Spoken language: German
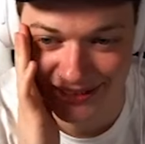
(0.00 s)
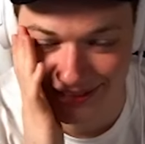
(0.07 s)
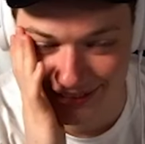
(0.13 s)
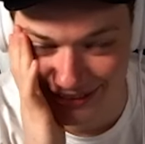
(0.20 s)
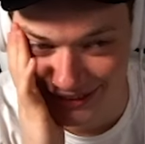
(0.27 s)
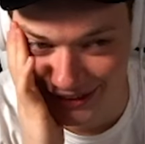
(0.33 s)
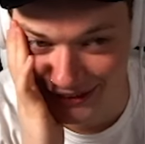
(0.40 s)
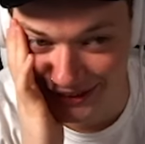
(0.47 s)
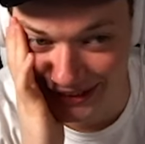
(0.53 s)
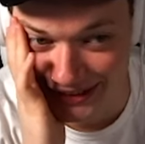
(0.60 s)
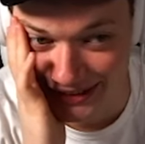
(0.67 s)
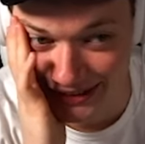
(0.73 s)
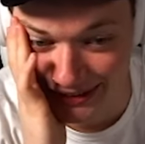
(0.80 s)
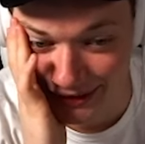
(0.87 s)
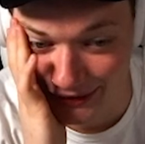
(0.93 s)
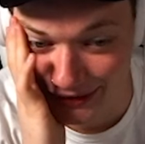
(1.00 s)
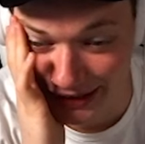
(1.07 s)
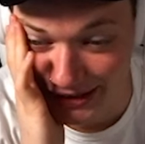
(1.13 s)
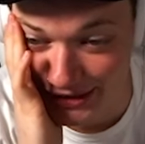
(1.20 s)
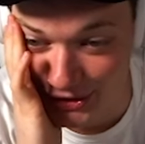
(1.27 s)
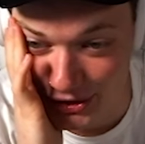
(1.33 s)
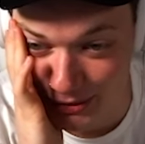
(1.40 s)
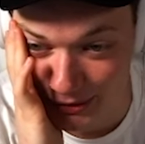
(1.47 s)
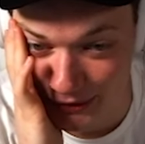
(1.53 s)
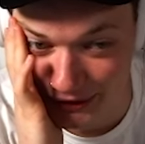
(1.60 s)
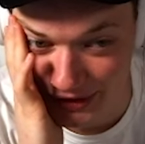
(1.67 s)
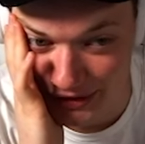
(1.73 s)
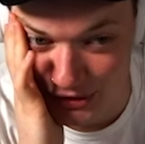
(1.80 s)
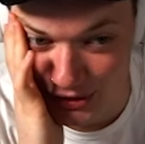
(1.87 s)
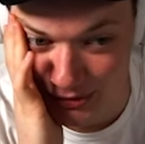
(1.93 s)
Dann hätte mir oh, das, wird richtig, das wird richtig schlimm. Das
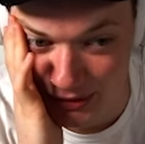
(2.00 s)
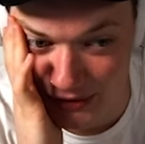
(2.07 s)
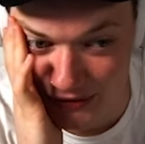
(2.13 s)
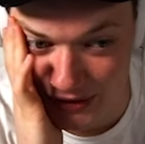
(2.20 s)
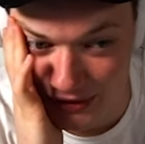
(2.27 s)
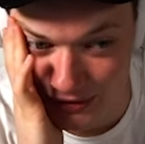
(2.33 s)
wird richtig schlimmes